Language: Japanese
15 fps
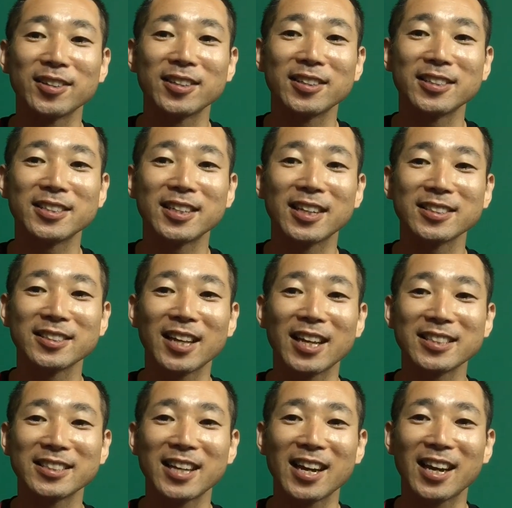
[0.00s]
7月
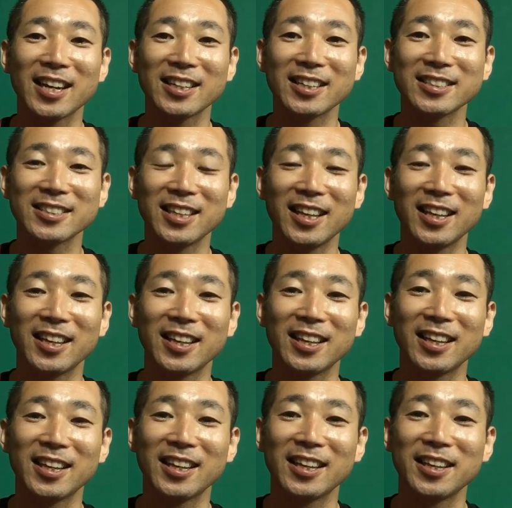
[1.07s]
20日からですね
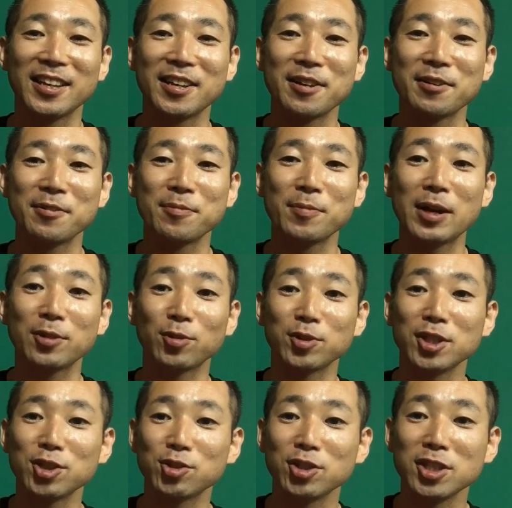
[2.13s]
まあ、あの
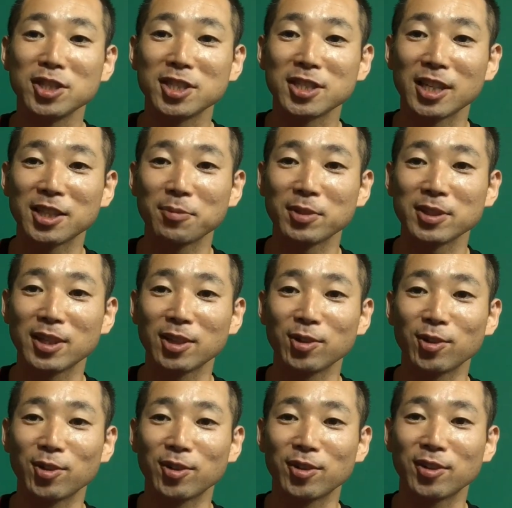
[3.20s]
22日になってますけ
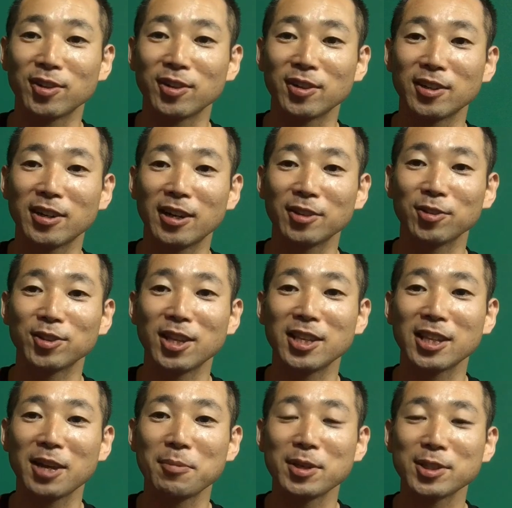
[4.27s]
どあの年
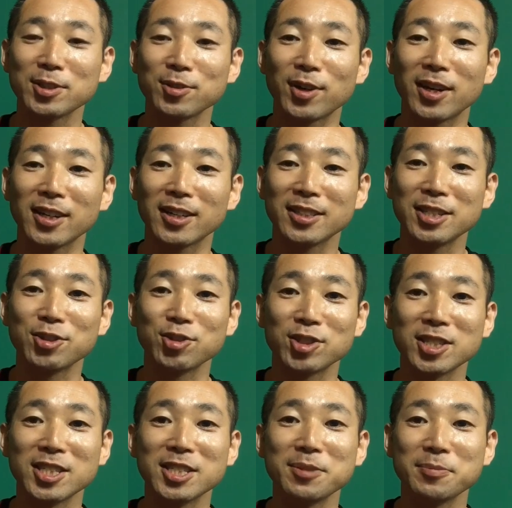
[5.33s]
代別は21
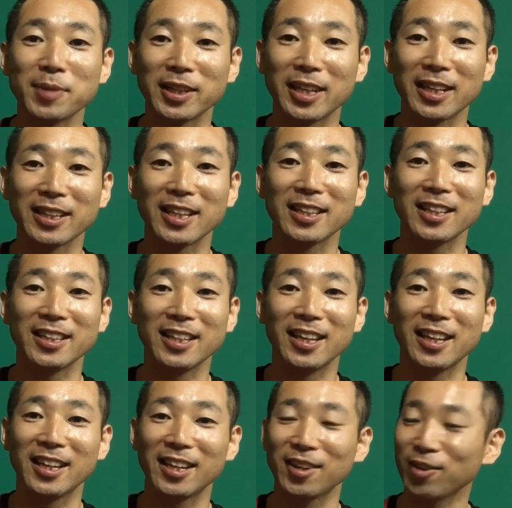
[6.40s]
日までやったんでね
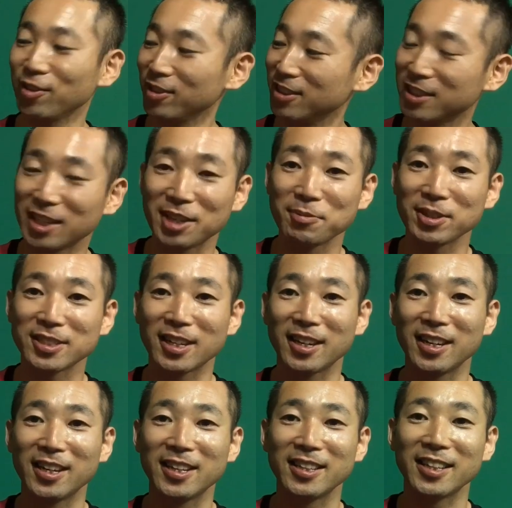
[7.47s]
行ってきました
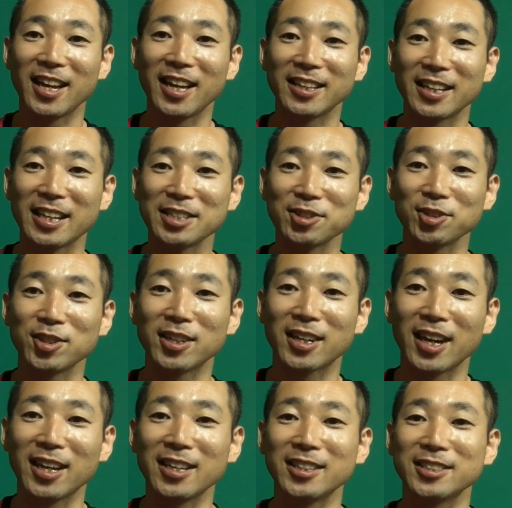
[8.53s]
第71
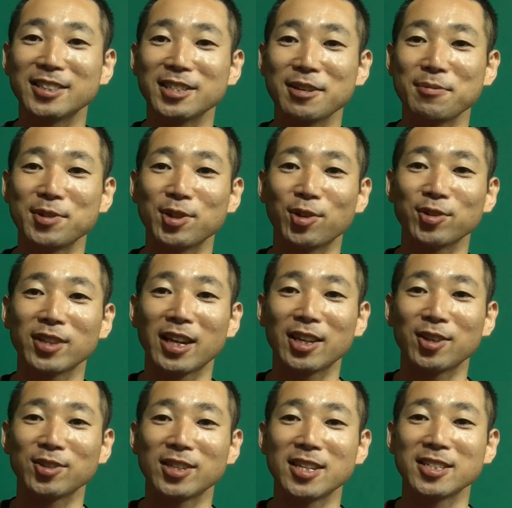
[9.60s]
回中部日本卓
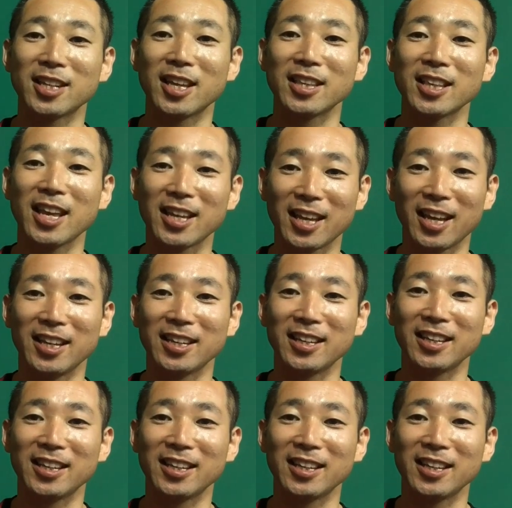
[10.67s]
球選手権大会